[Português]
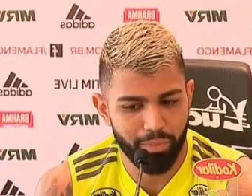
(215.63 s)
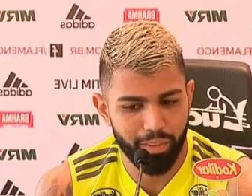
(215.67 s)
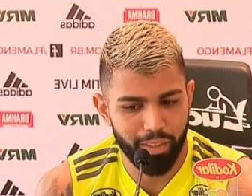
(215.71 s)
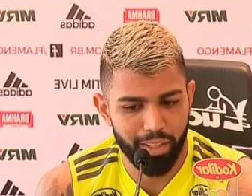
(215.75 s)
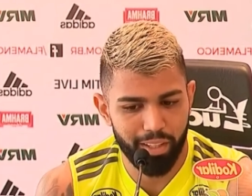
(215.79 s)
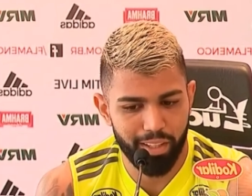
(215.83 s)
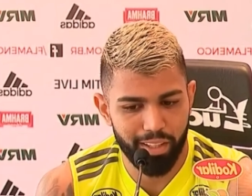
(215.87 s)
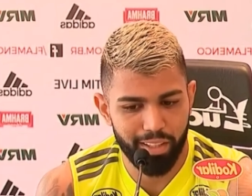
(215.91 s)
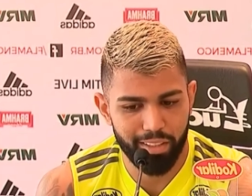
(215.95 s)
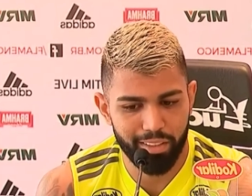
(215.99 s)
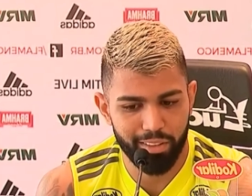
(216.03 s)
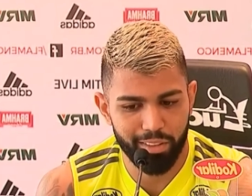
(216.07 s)

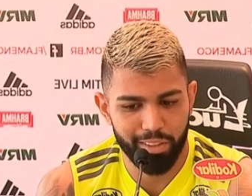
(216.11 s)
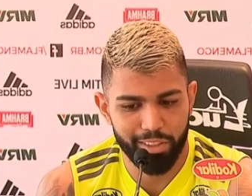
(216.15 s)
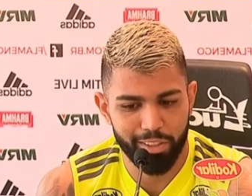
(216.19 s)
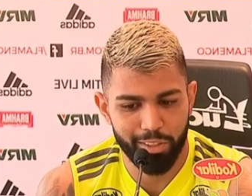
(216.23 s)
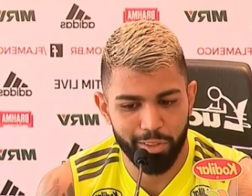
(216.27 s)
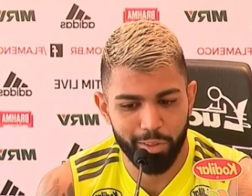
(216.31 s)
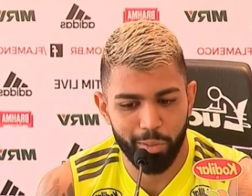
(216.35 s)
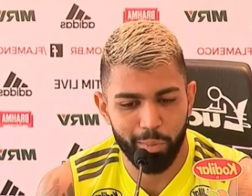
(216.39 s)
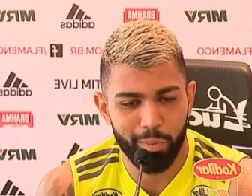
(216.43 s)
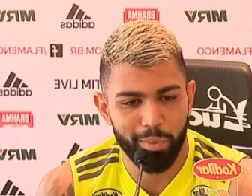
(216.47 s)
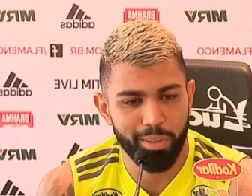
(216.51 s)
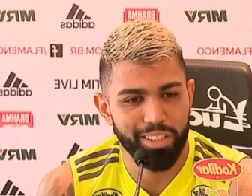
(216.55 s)
é,
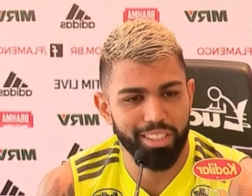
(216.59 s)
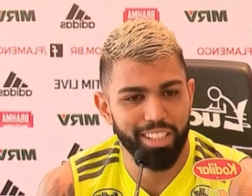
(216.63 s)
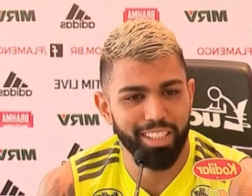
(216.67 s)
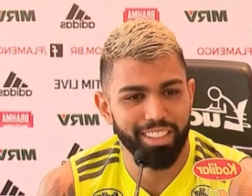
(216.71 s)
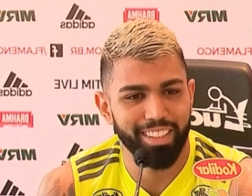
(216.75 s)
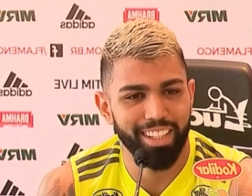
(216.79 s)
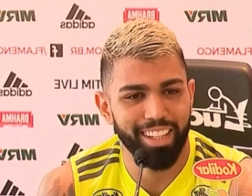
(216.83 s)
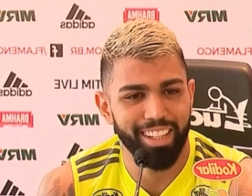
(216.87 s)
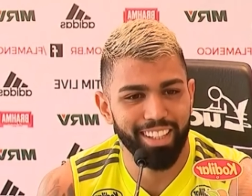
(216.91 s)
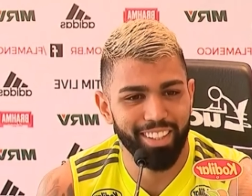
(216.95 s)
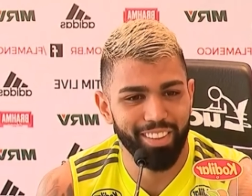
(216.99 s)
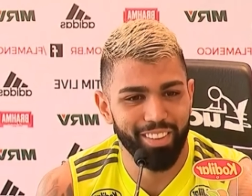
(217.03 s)
nesse comando de
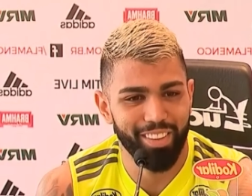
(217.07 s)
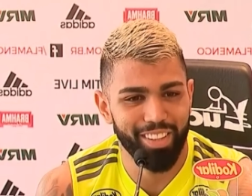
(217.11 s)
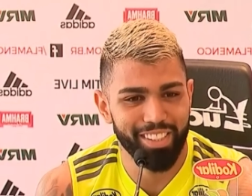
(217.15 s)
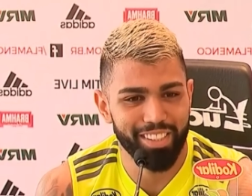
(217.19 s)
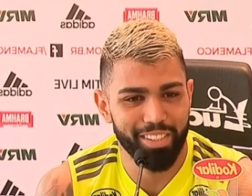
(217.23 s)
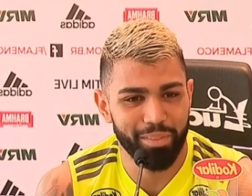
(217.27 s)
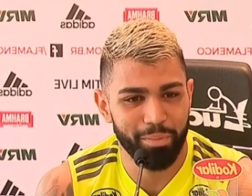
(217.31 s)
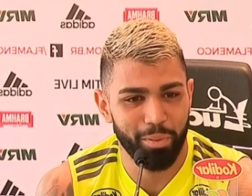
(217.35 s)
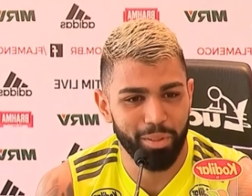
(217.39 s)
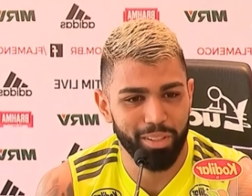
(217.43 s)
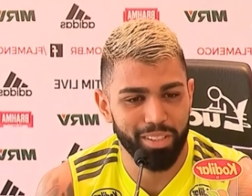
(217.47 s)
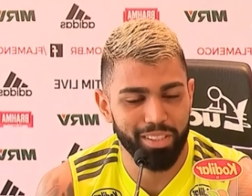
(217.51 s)
ataque, eu
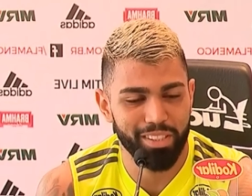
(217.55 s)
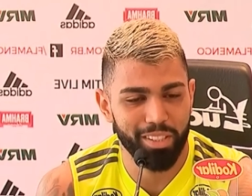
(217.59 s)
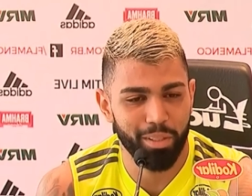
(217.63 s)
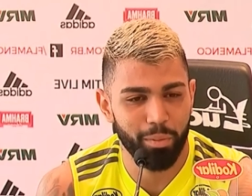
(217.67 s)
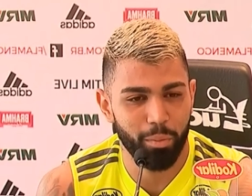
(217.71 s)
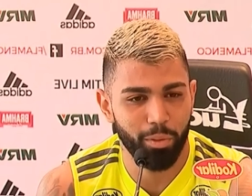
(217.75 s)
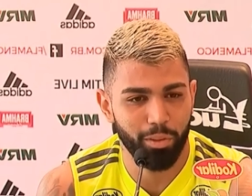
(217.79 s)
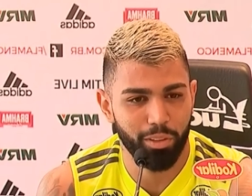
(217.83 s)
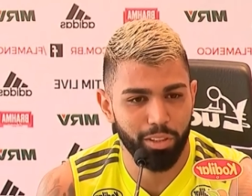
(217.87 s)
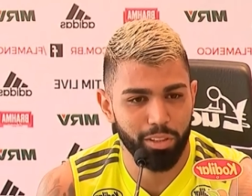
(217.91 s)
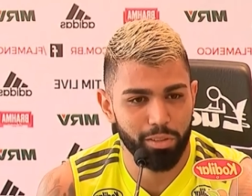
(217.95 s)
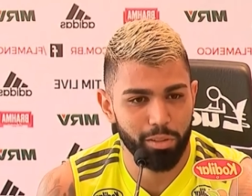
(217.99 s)
acho que pode
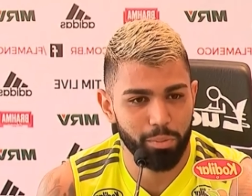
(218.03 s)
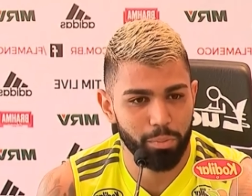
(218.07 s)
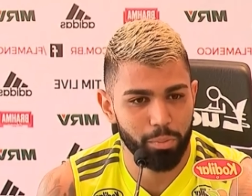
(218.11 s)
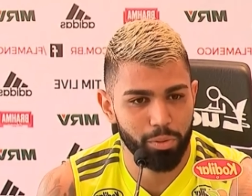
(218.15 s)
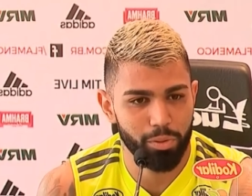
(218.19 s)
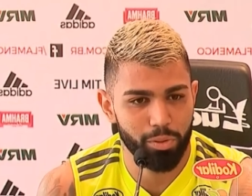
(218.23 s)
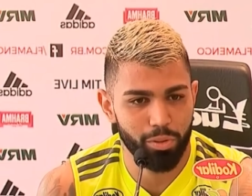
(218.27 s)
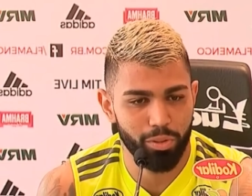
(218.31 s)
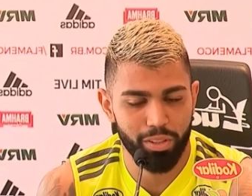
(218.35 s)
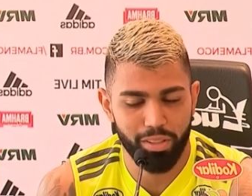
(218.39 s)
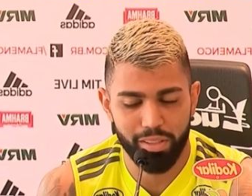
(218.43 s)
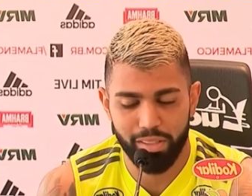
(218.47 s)
ser muitas
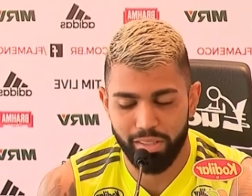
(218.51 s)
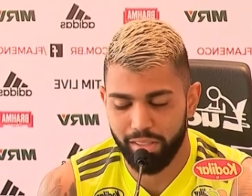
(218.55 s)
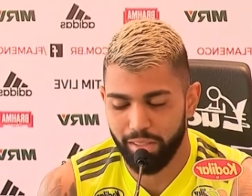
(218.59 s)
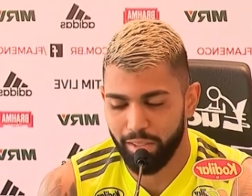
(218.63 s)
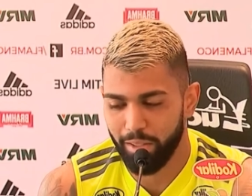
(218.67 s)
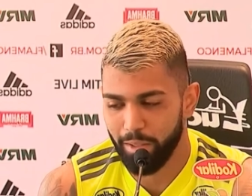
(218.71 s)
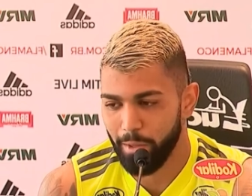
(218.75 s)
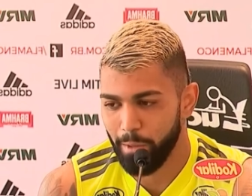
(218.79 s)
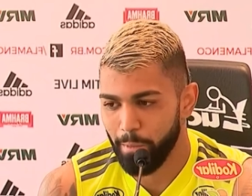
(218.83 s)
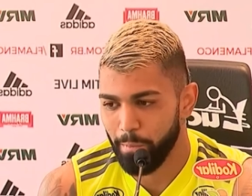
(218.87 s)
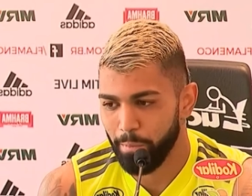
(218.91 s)
opções.